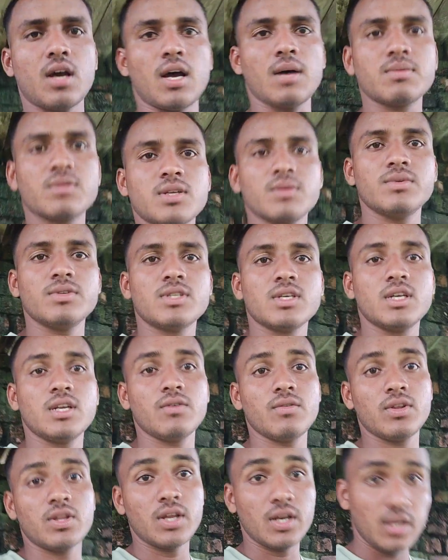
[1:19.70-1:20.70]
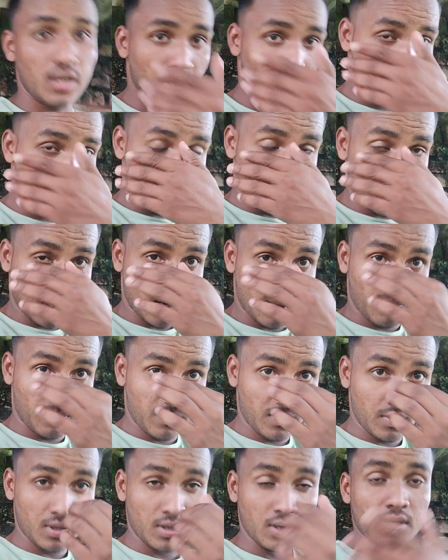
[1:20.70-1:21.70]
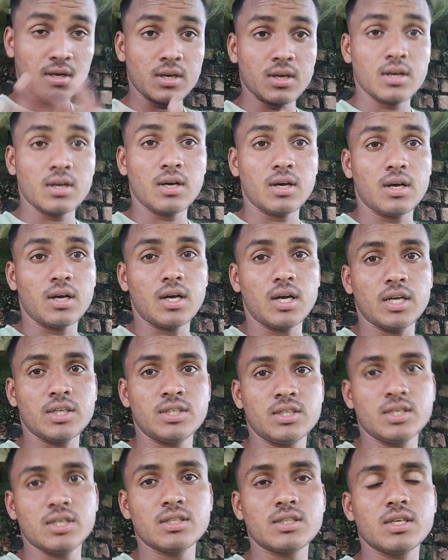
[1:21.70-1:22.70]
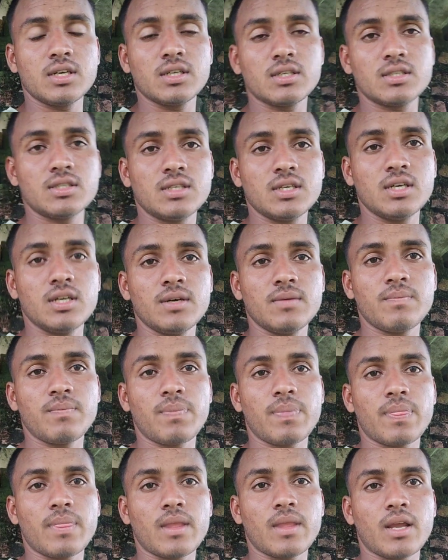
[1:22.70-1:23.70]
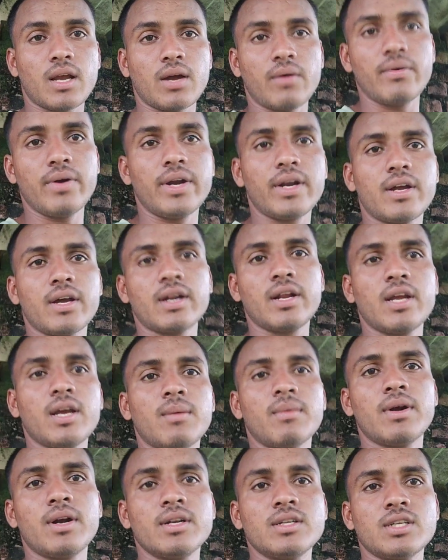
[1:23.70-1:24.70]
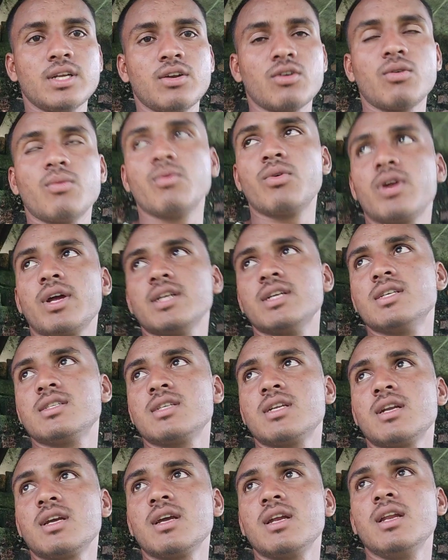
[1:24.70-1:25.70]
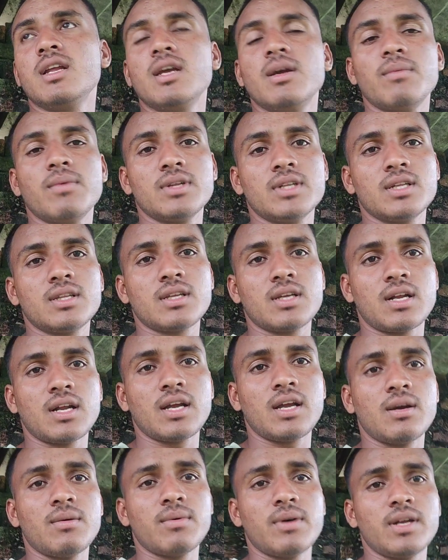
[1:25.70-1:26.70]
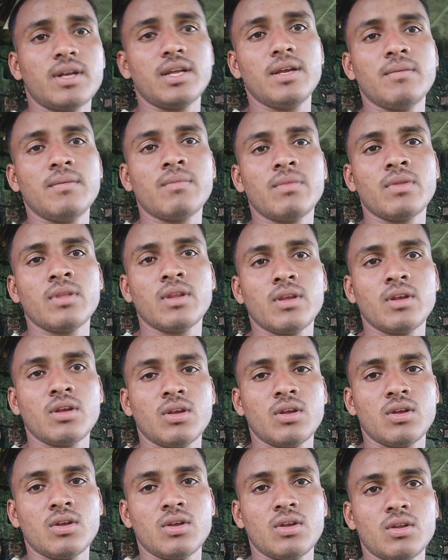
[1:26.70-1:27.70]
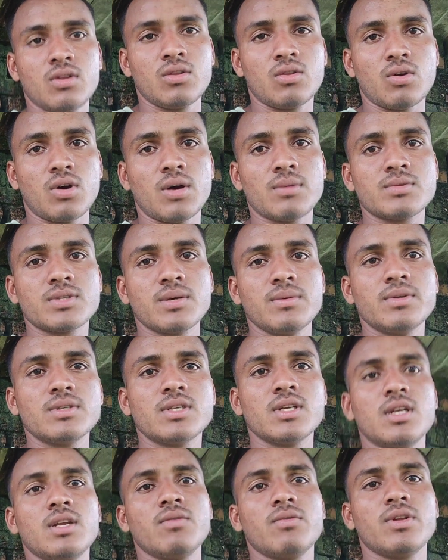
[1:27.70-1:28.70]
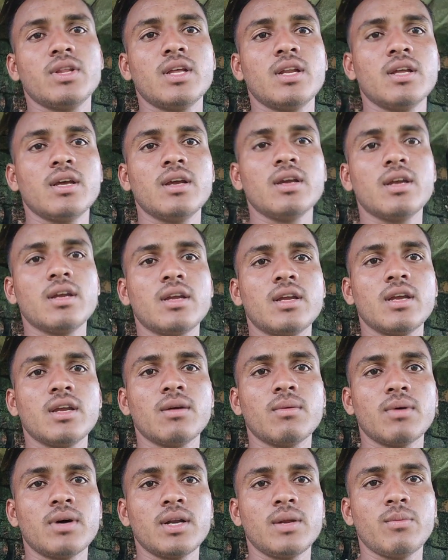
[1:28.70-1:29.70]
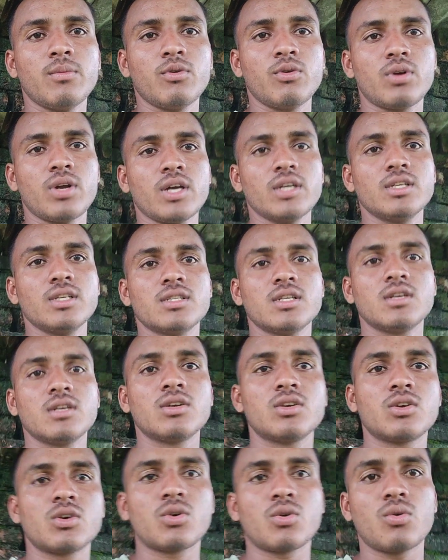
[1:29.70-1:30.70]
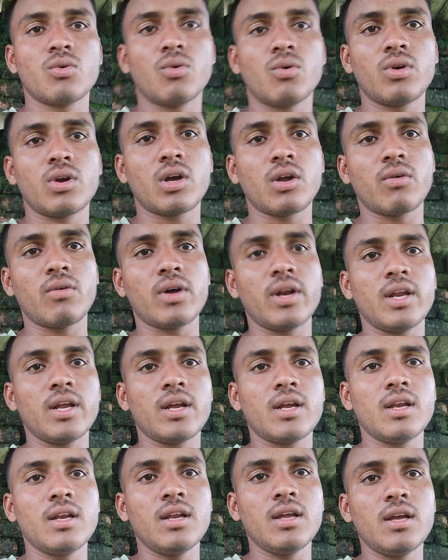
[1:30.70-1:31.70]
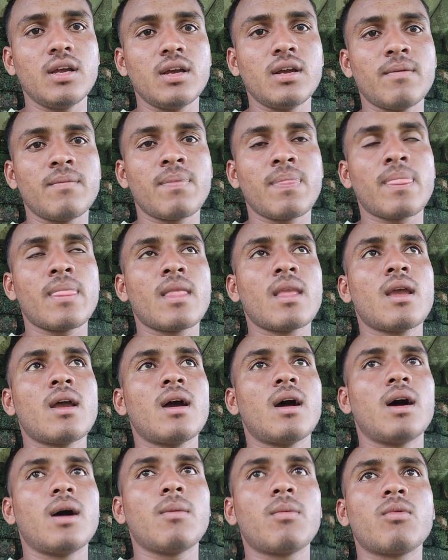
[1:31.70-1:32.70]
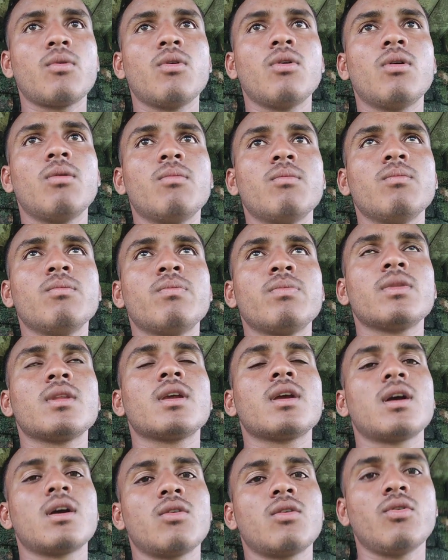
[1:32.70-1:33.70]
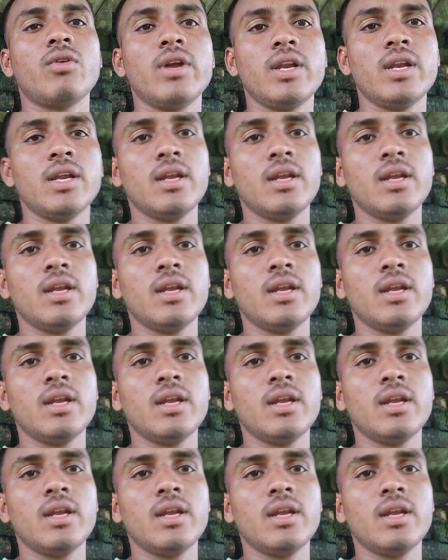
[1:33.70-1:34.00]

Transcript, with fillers: आप सभी से निवेदन है कि आप अच्छे से अच्छे कमेंट करें हमारे चैनल को मोटाइजेशन के लिए मदद कराएँ हमारी तो आप सभी से निवेदन है कि हमारे मोनेटाइजेशन ऑन करवाने के लिए आपको हम कोई